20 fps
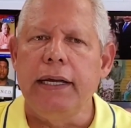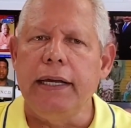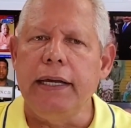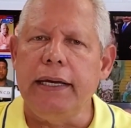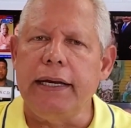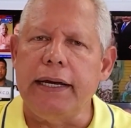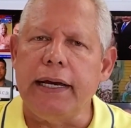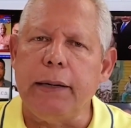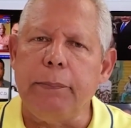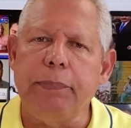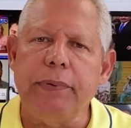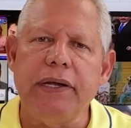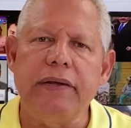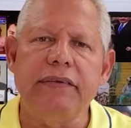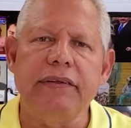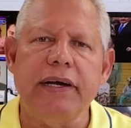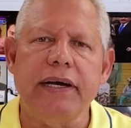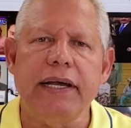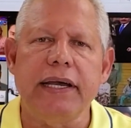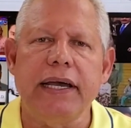¿Y qué
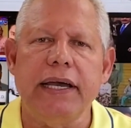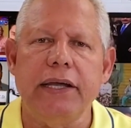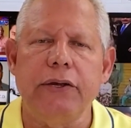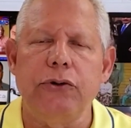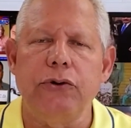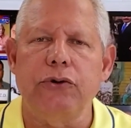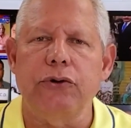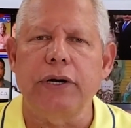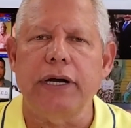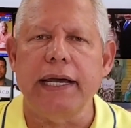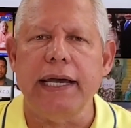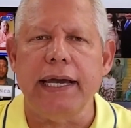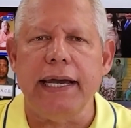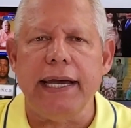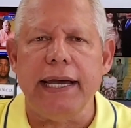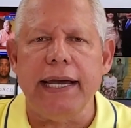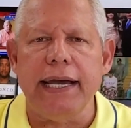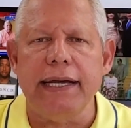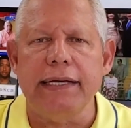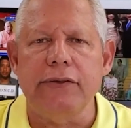piensan ellos?
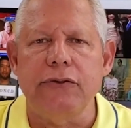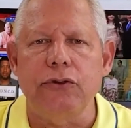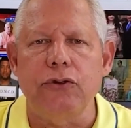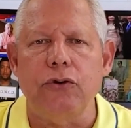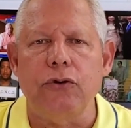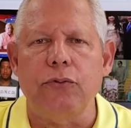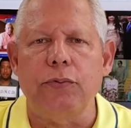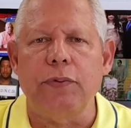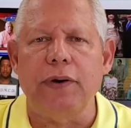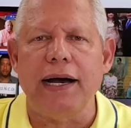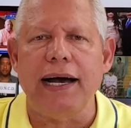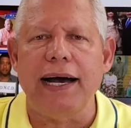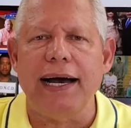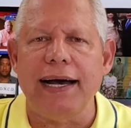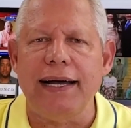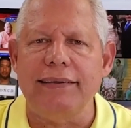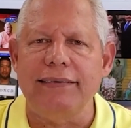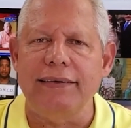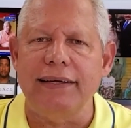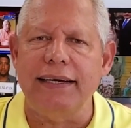Que esto
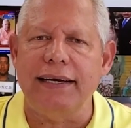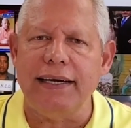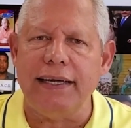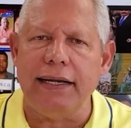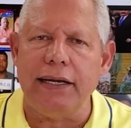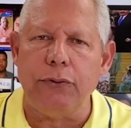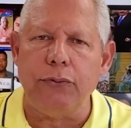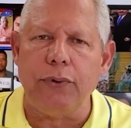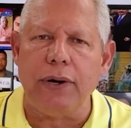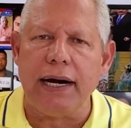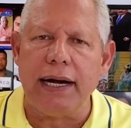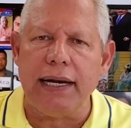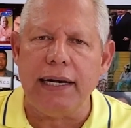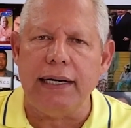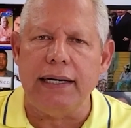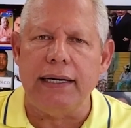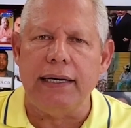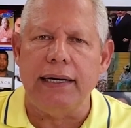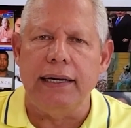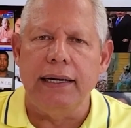va a seguir
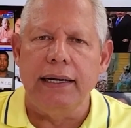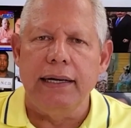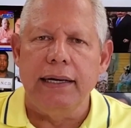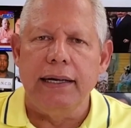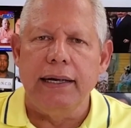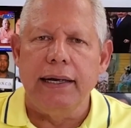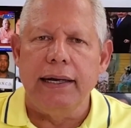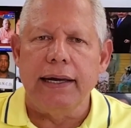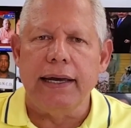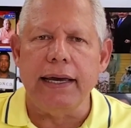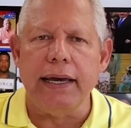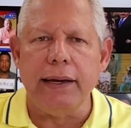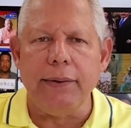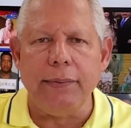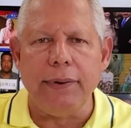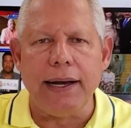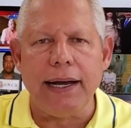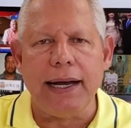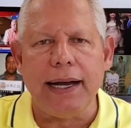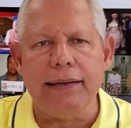igual. Que
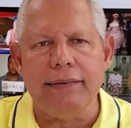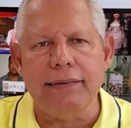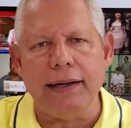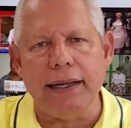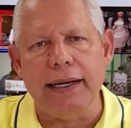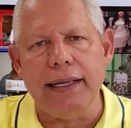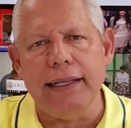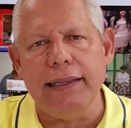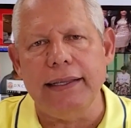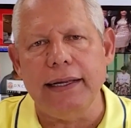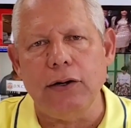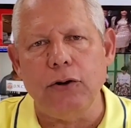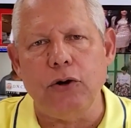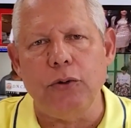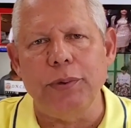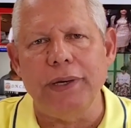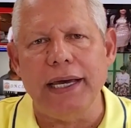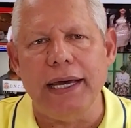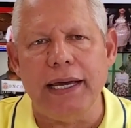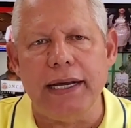van a salir del
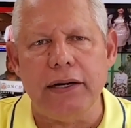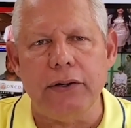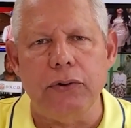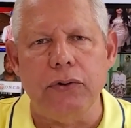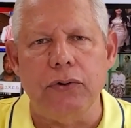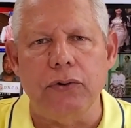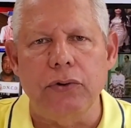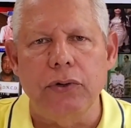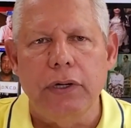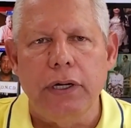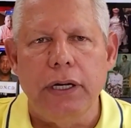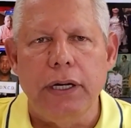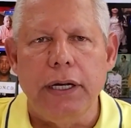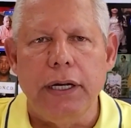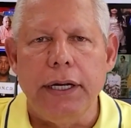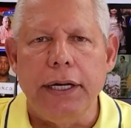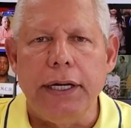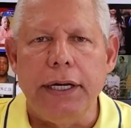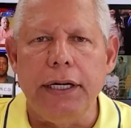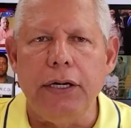gobierno
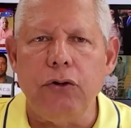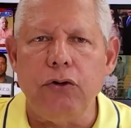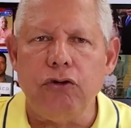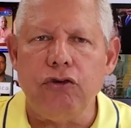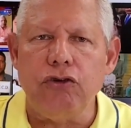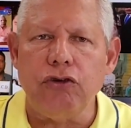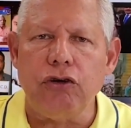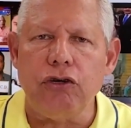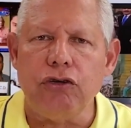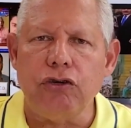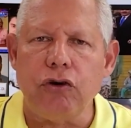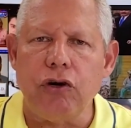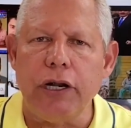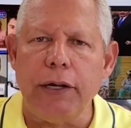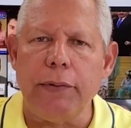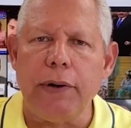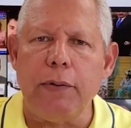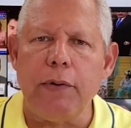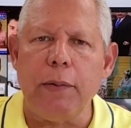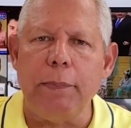y nosotros
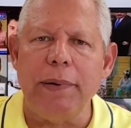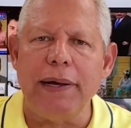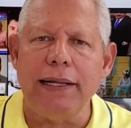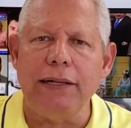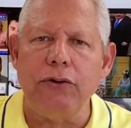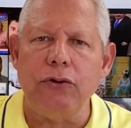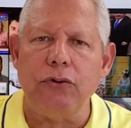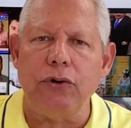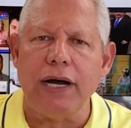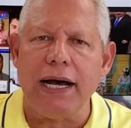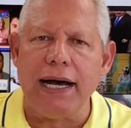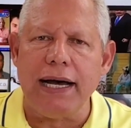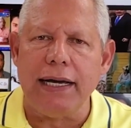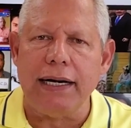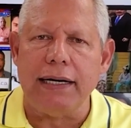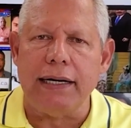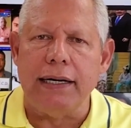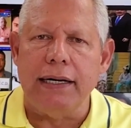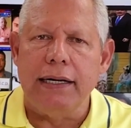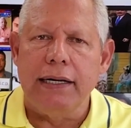le vamos a
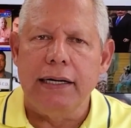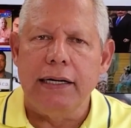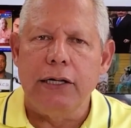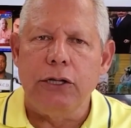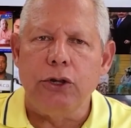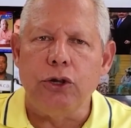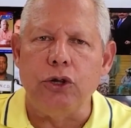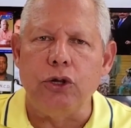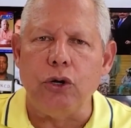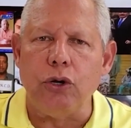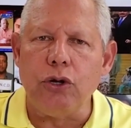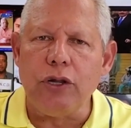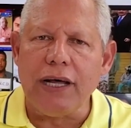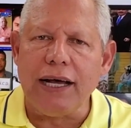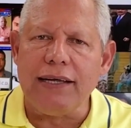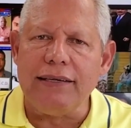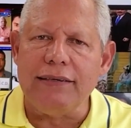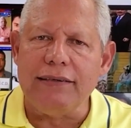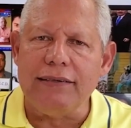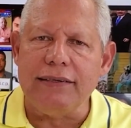perdonar
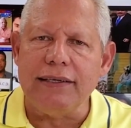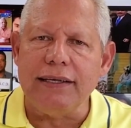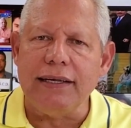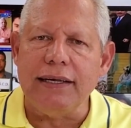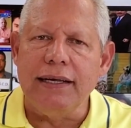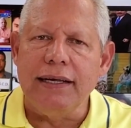todas